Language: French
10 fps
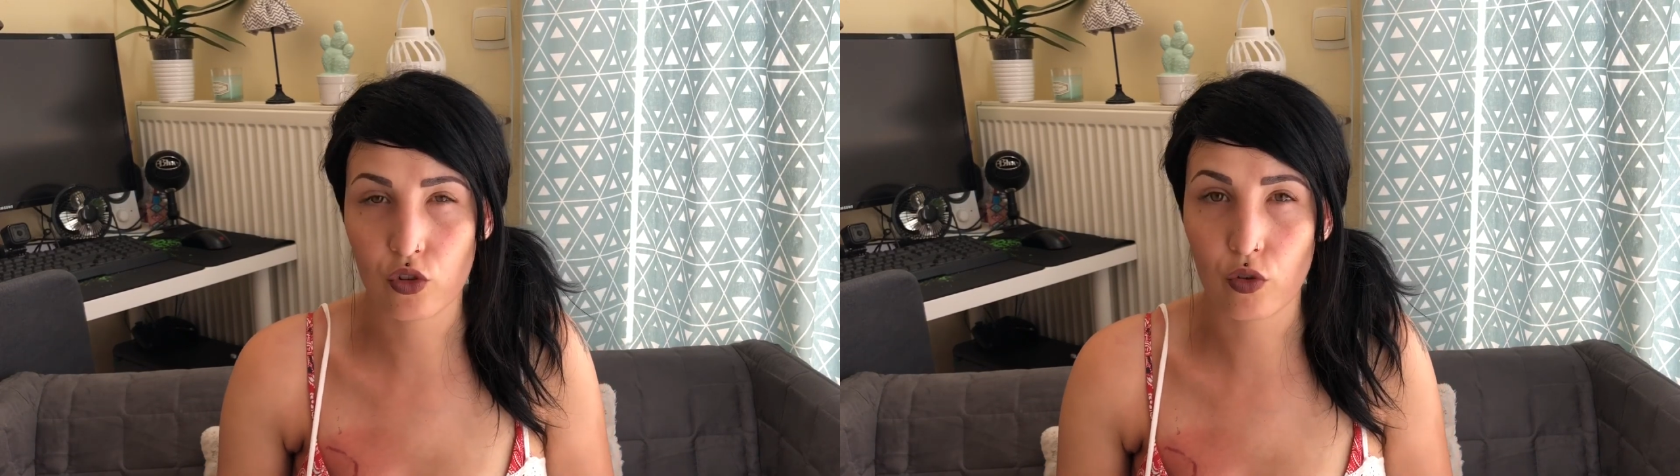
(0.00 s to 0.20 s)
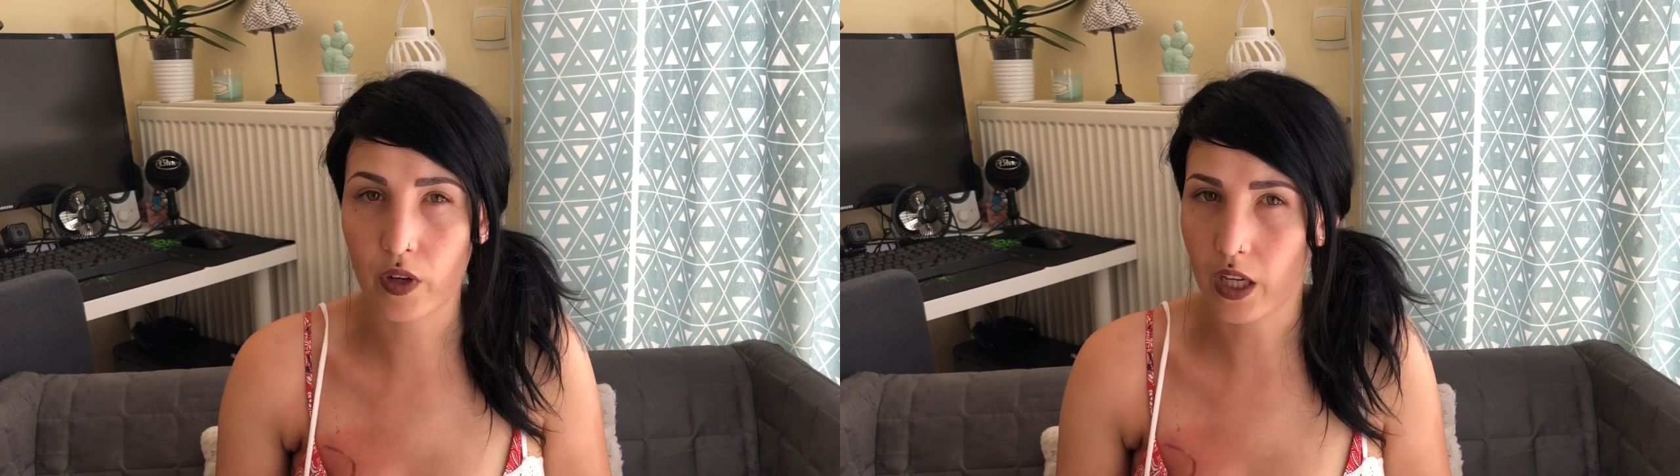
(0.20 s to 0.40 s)

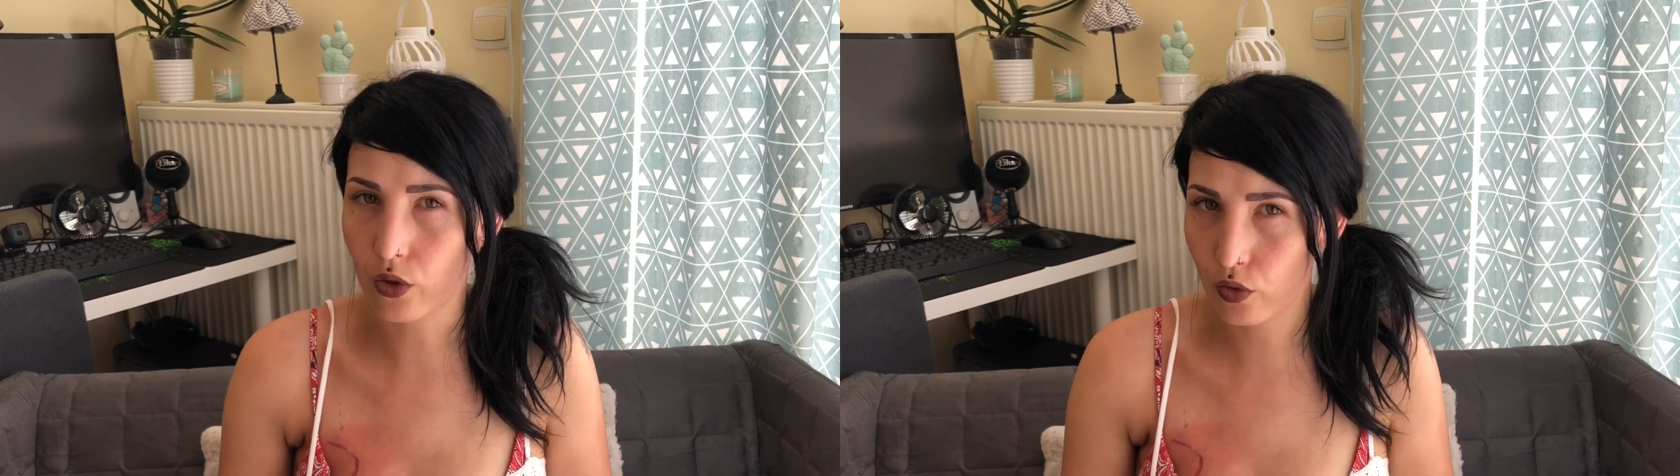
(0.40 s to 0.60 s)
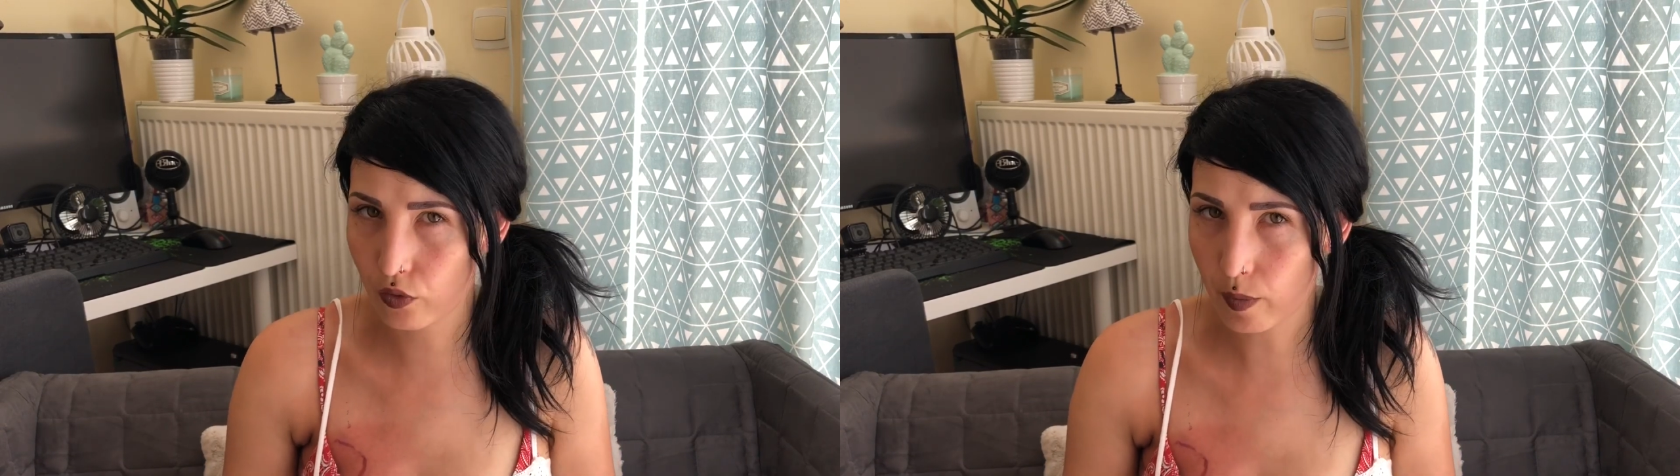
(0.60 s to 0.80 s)
je le
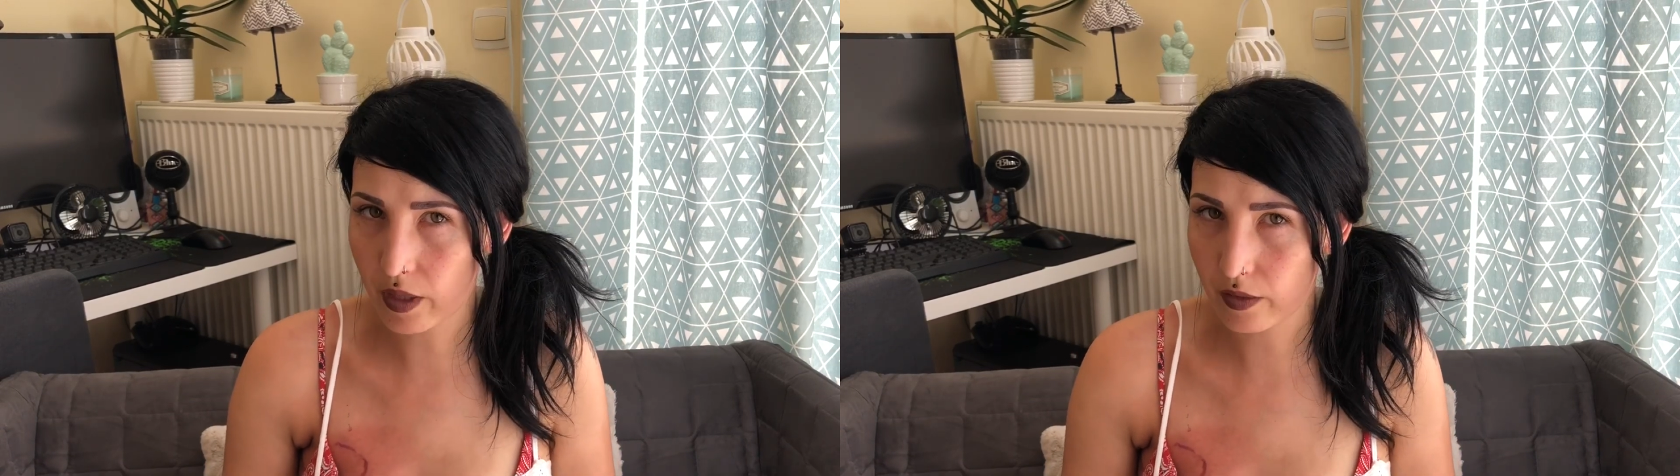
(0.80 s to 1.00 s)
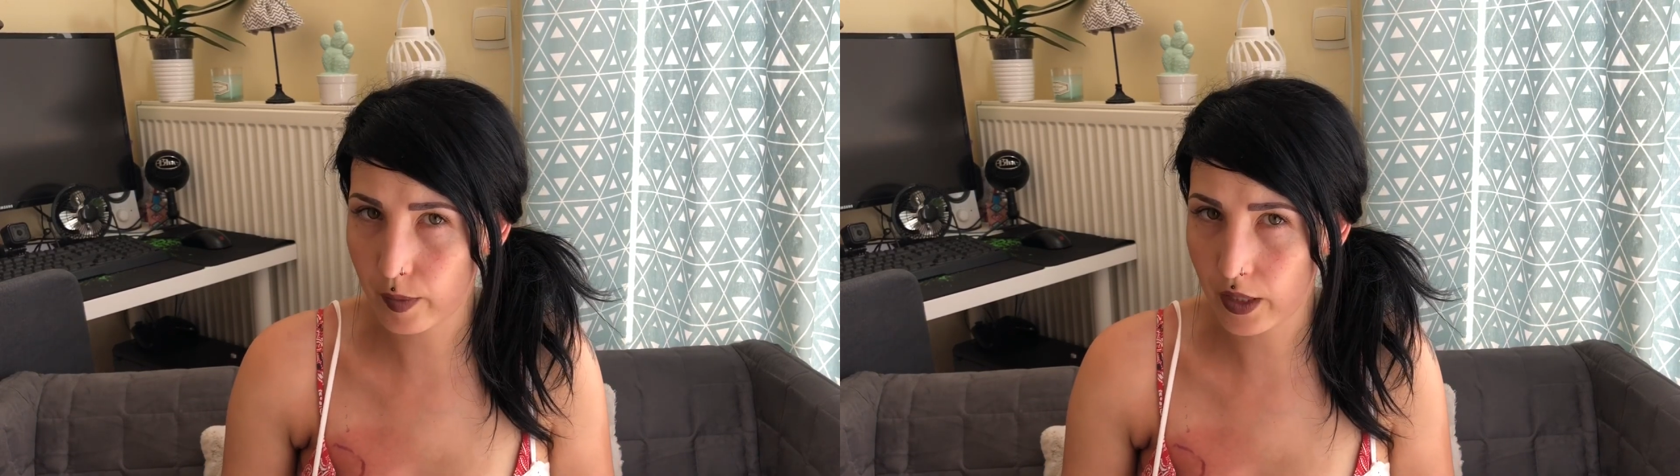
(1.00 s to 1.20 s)
voyais une fois
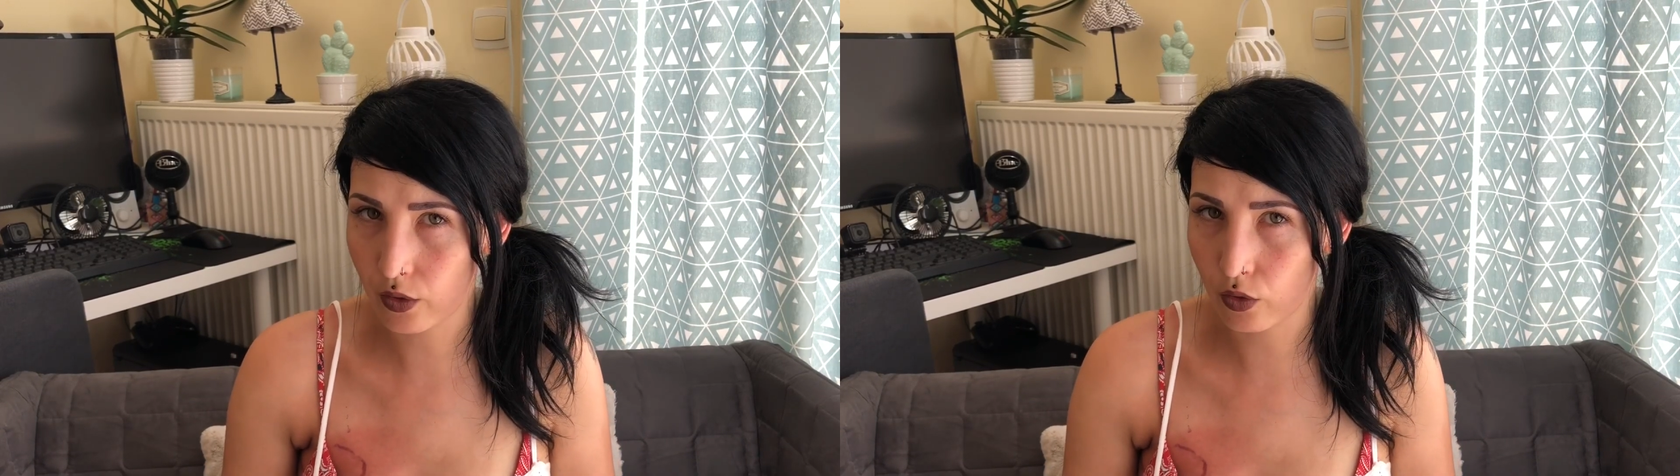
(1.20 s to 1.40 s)
par semaine,